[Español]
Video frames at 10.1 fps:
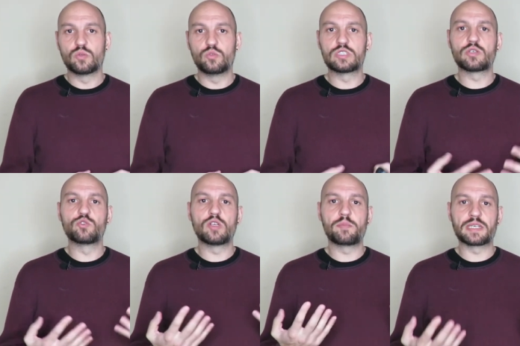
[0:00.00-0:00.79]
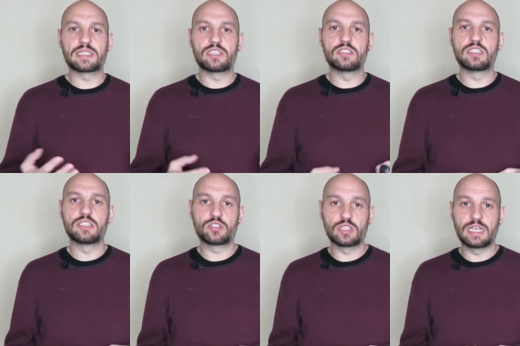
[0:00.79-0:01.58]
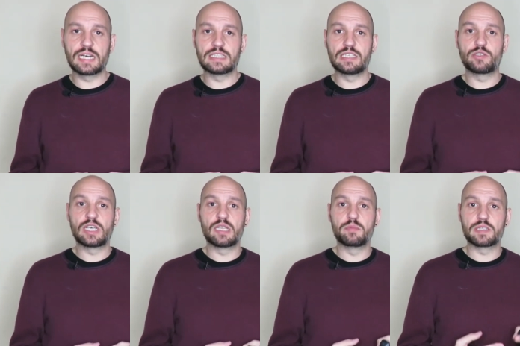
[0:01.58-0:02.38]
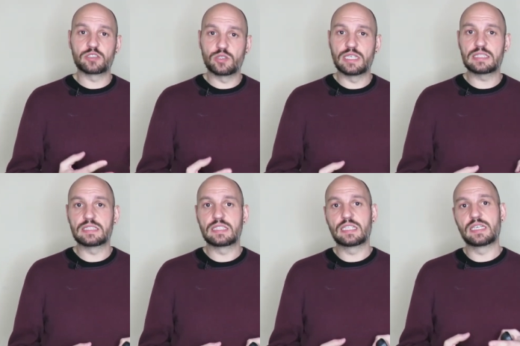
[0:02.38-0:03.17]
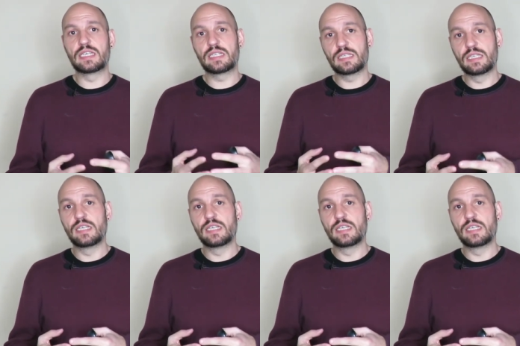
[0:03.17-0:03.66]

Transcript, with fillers: Un segundo apartado dentro de la categoría de personas es el que